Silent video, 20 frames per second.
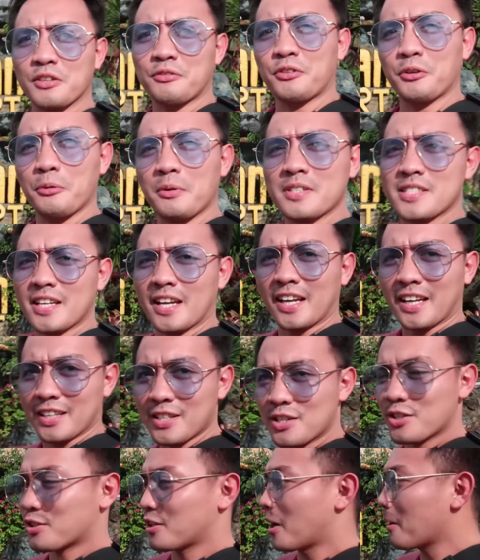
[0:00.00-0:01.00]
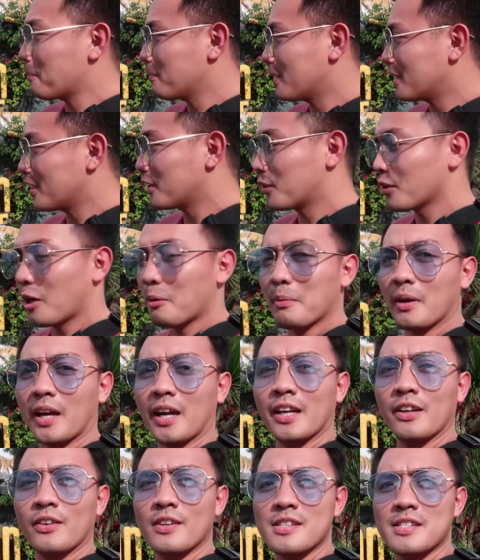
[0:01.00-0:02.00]
so for my second stop nandito kami
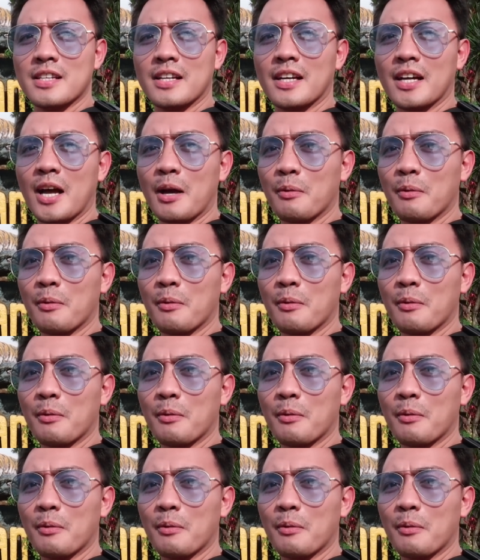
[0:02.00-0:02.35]
ngayon sa